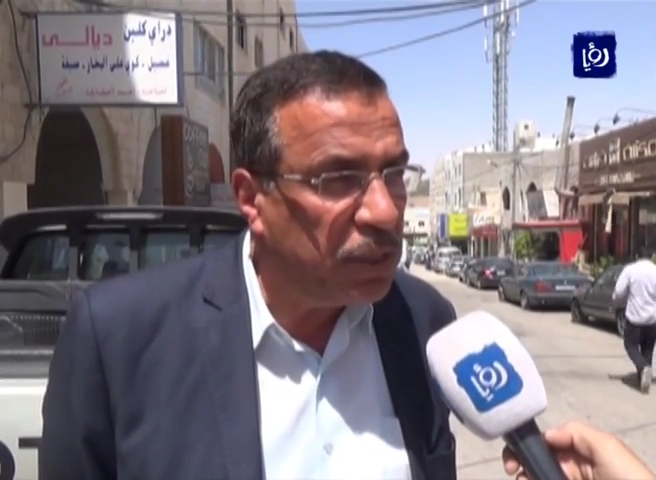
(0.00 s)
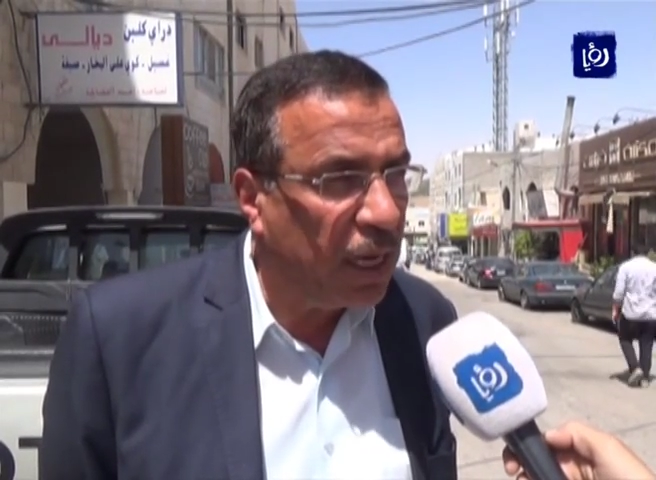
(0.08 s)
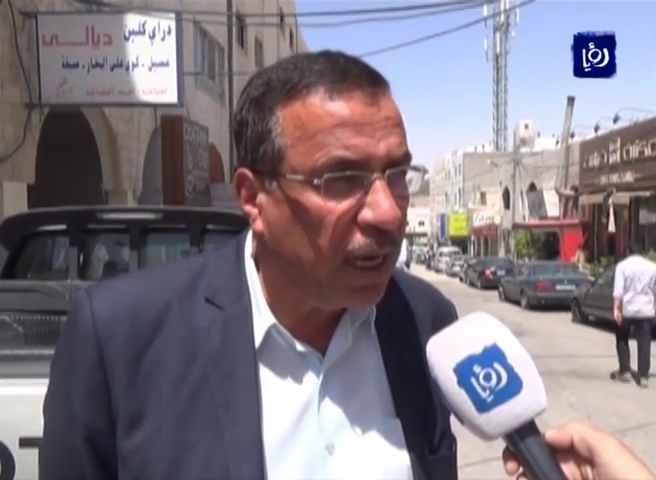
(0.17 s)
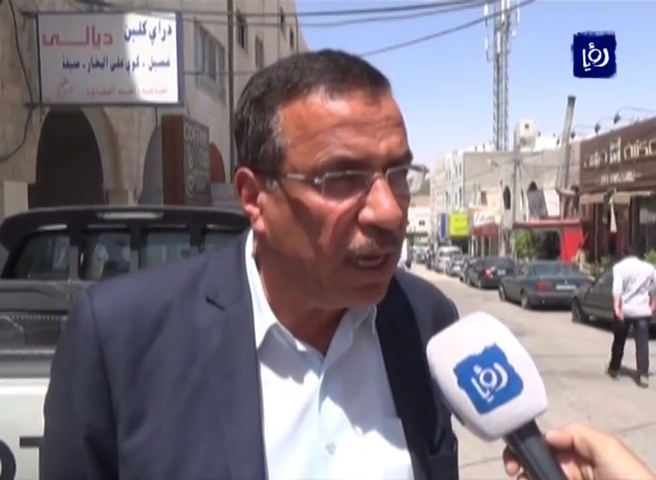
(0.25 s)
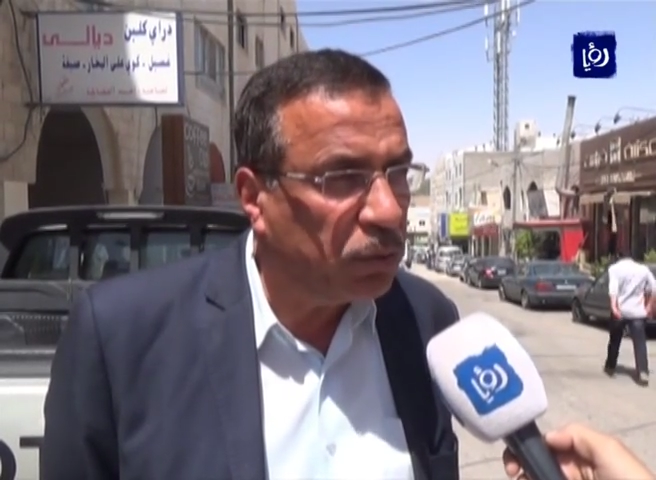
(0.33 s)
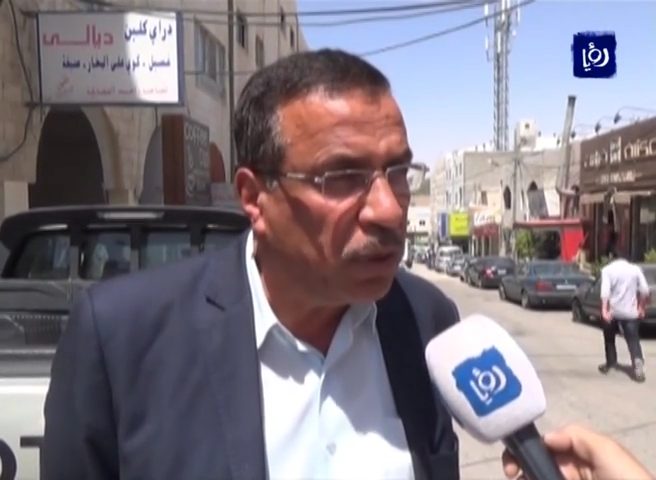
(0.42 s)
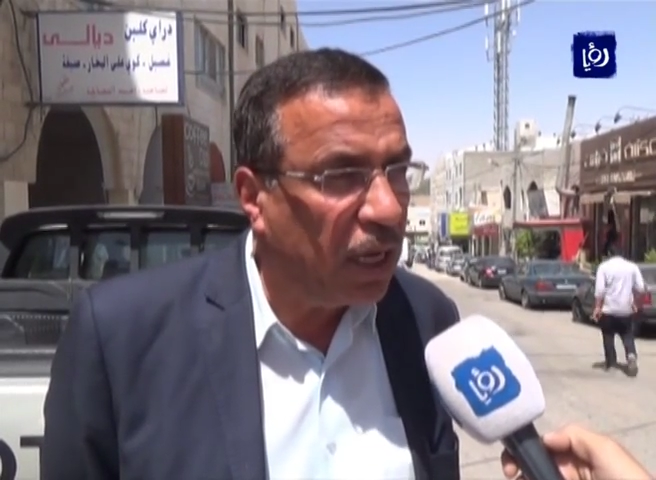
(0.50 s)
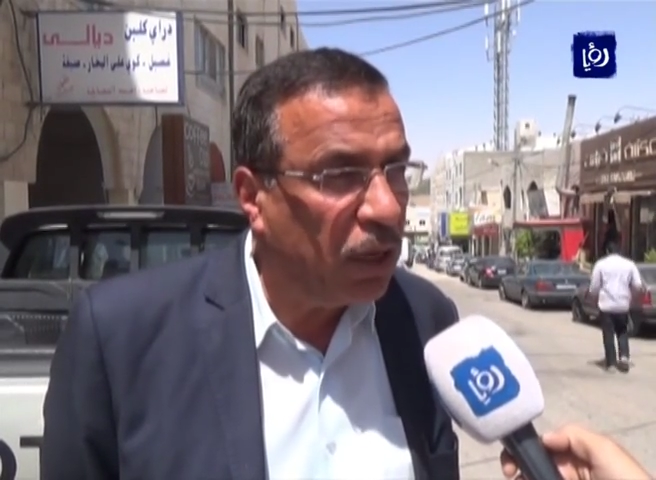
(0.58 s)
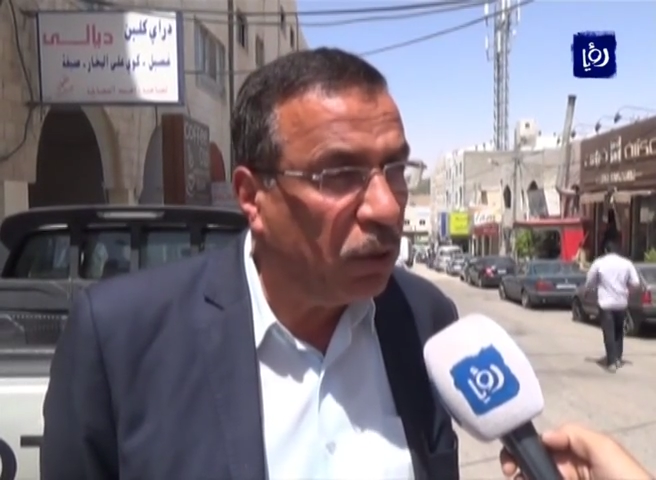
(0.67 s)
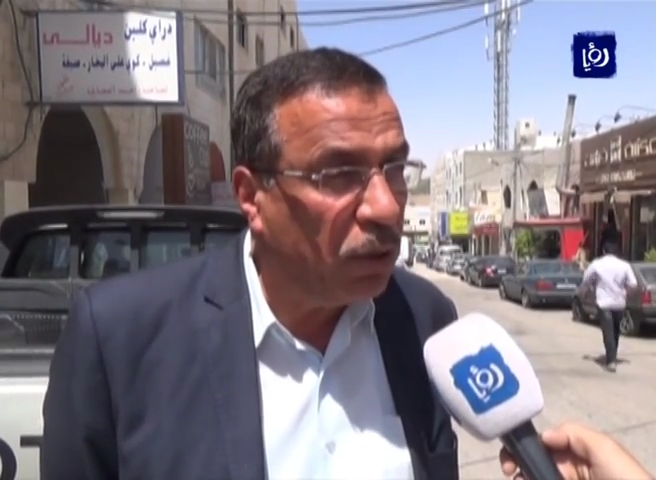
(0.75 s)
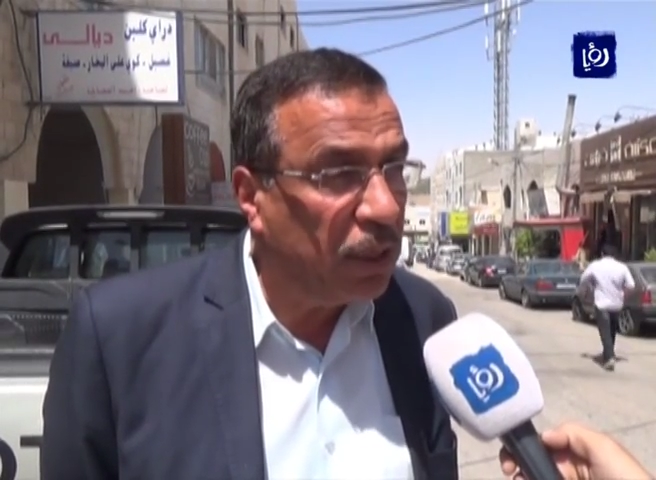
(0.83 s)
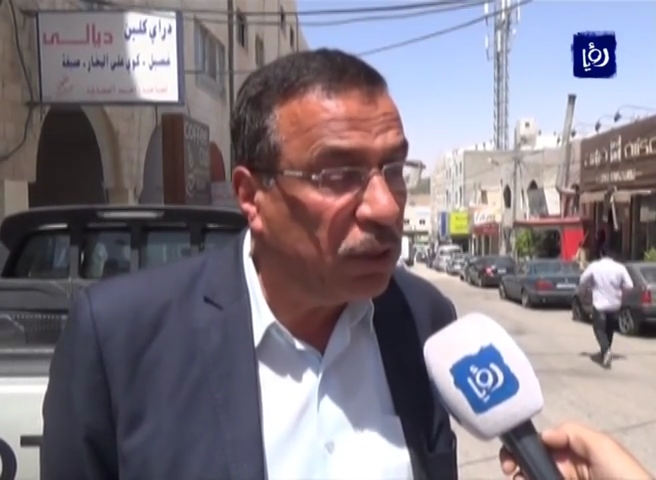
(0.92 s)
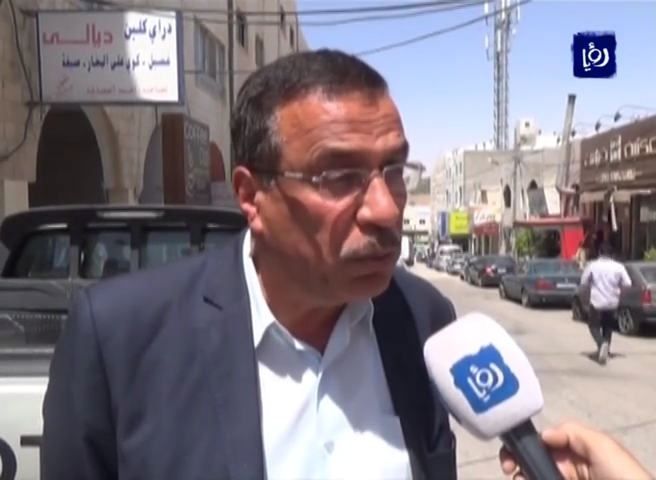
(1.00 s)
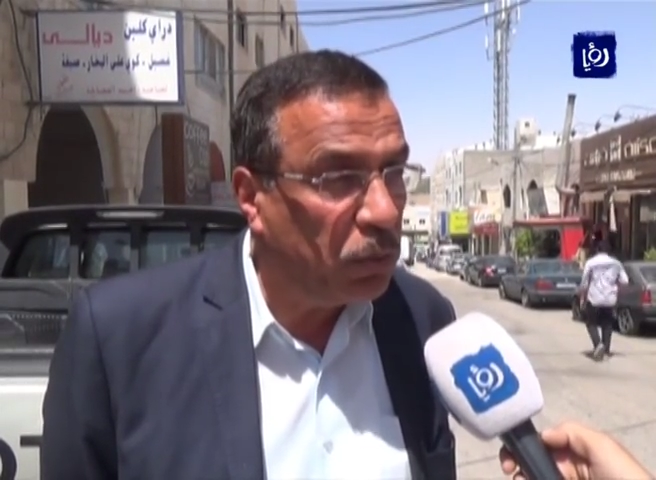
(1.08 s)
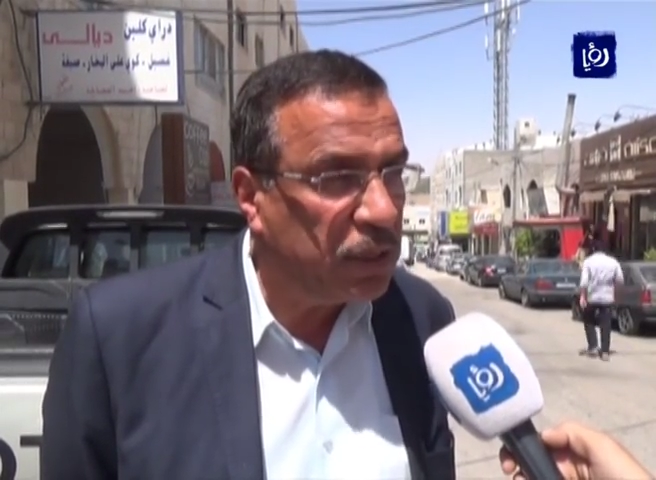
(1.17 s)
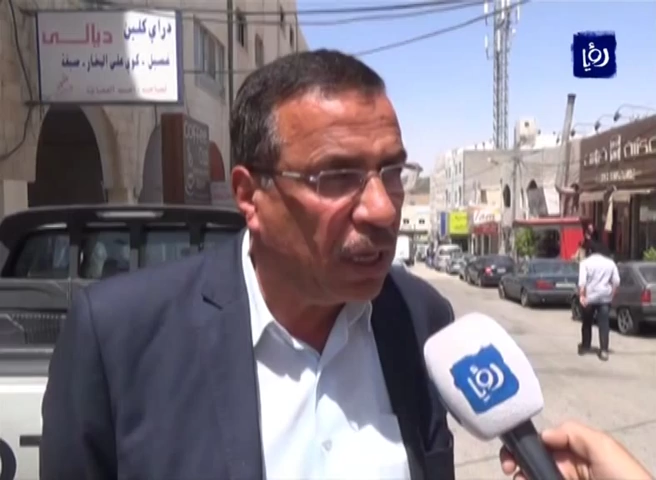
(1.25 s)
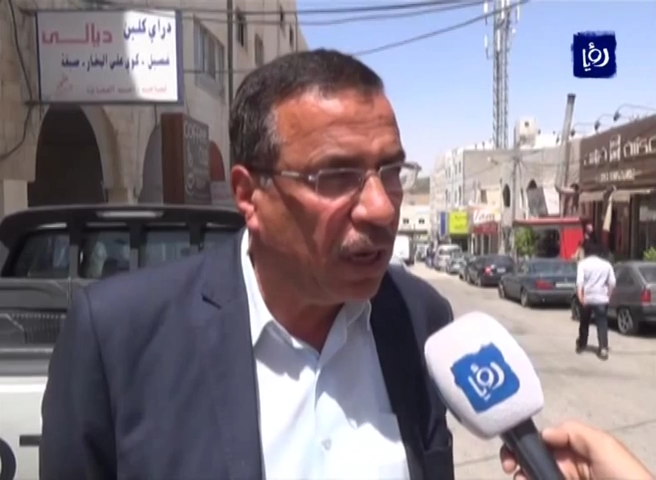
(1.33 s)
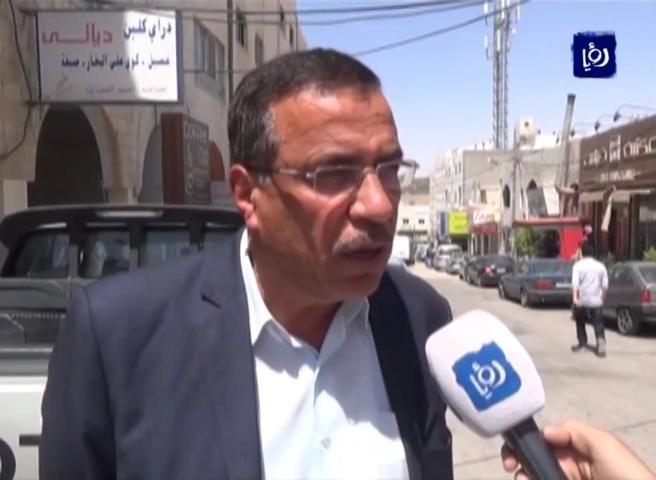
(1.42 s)
وزارات وتغيروا عدة
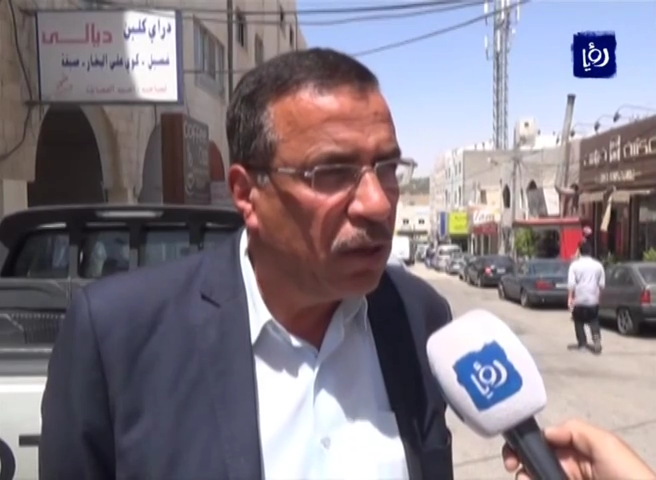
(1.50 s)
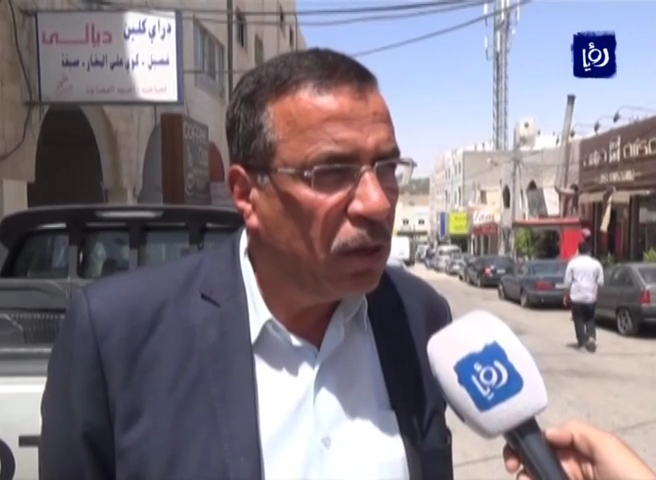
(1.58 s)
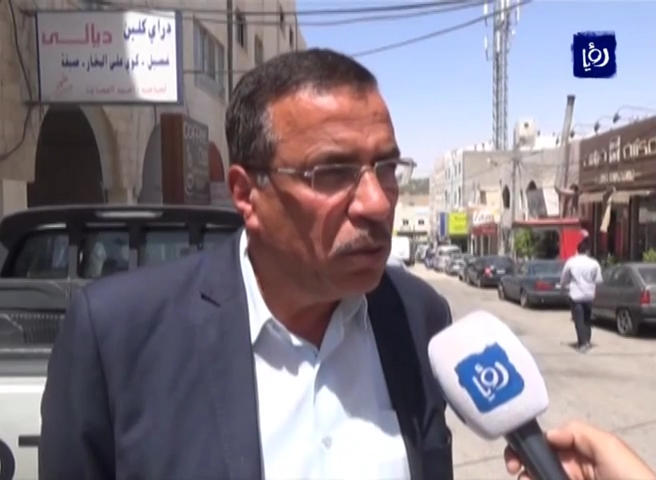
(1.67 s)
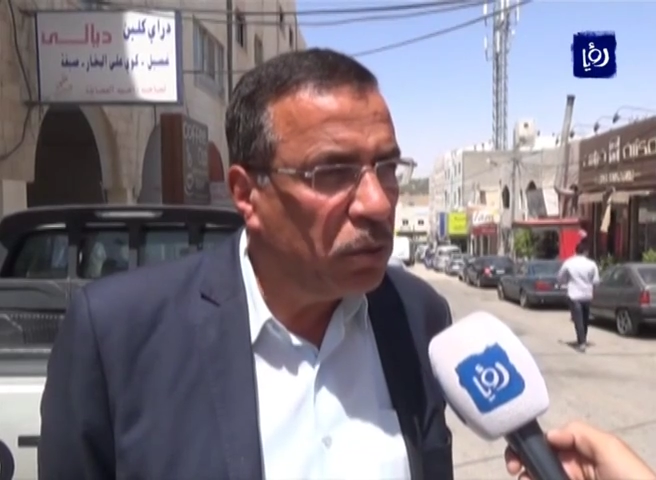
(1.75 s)
وزراء